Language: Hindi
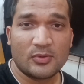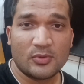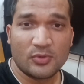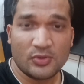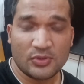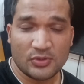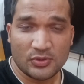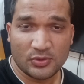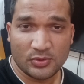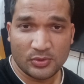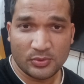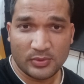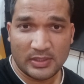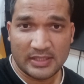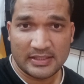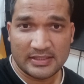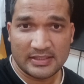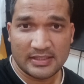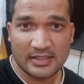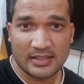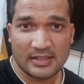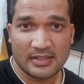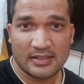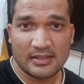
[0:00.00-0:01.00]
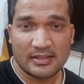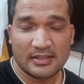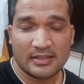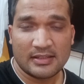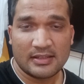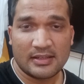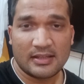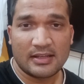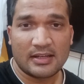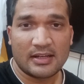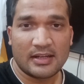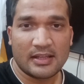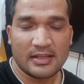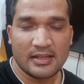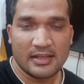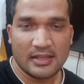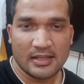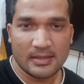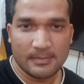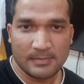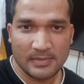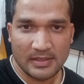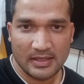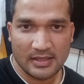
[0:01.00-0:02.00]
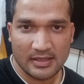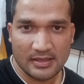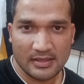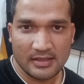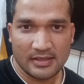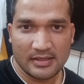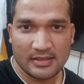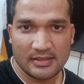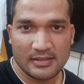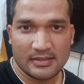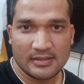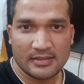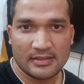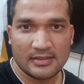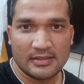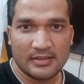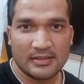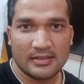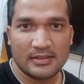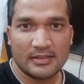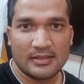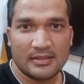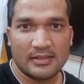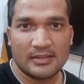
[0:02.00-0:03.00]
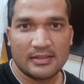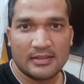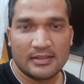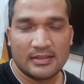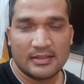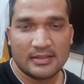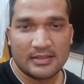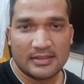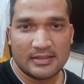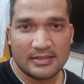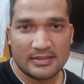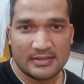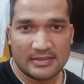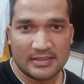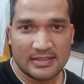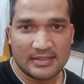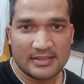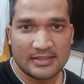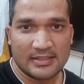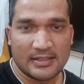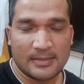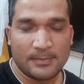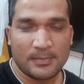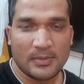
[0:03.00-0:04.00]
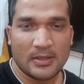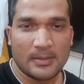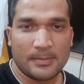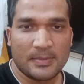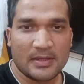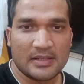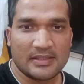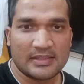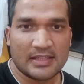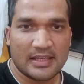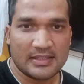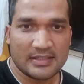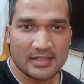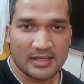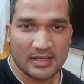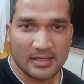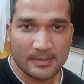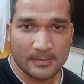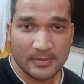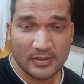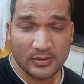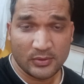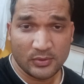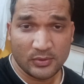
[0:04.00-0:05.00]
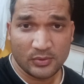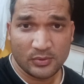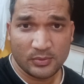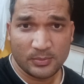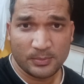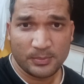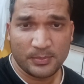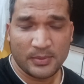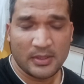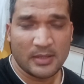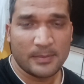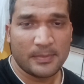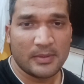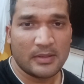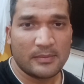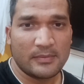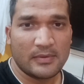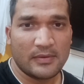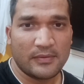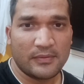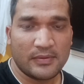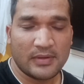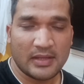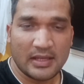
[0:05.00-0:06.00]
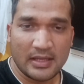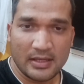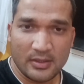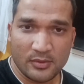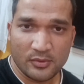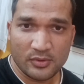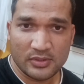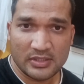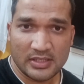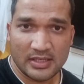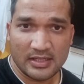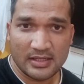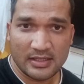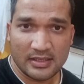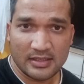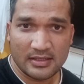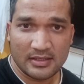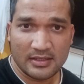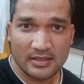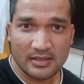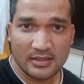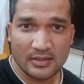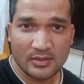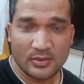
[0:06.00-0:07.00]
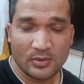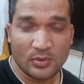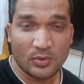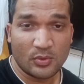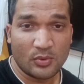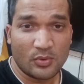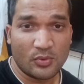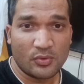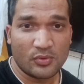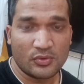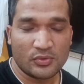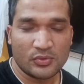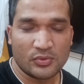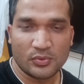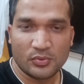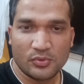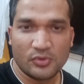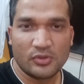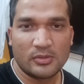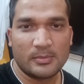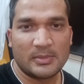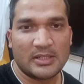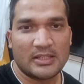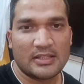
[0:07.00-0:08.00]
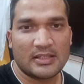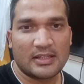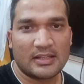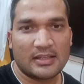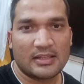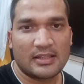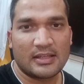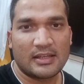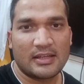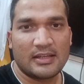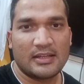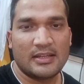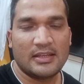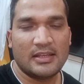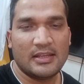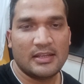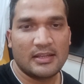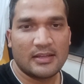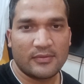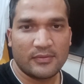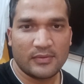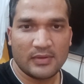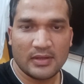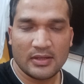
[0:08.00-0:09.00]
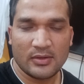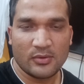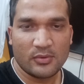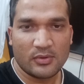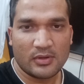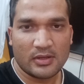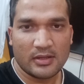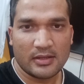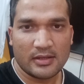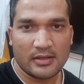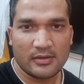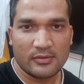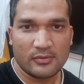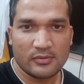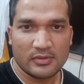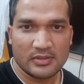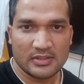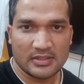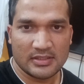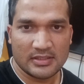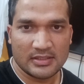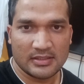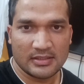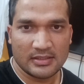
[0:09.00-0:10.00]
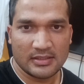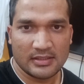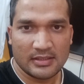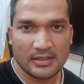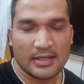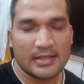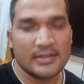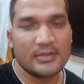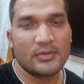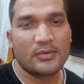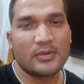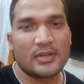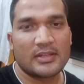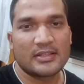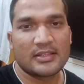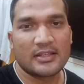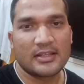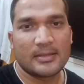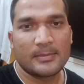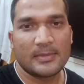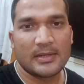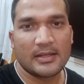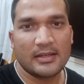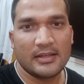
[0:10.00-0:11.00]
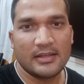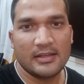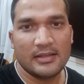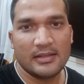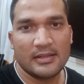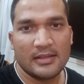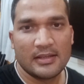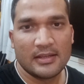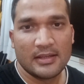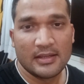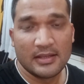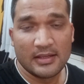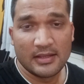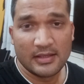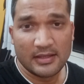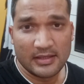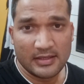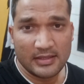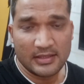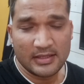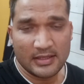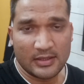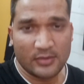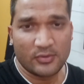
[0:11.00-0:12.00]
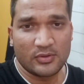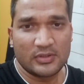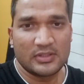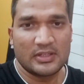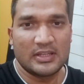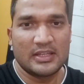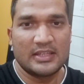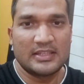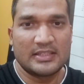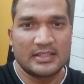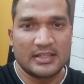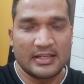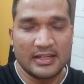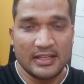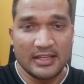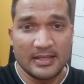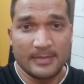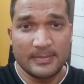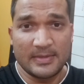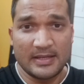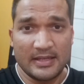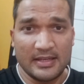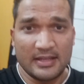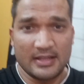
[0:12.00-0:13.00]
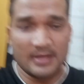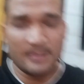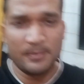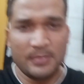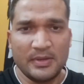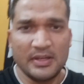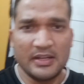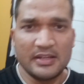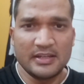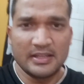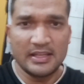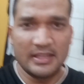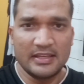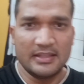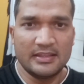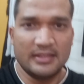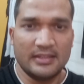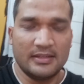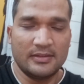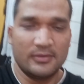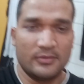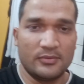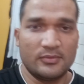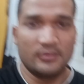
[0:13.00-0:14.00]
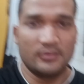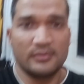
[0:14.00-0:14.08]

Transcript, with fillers: कुछ तो ऐसा कड़ा नियम निकालें जिससे पेपर सही सलामत हो पेपर में फेल हो जाना लोगों को सुकून मिल जाता है कि ठीक है फेल हो गए कुछ एजुकेशन हमारी या कुछ स्टडी हमारी कंप्लीट नहीं थी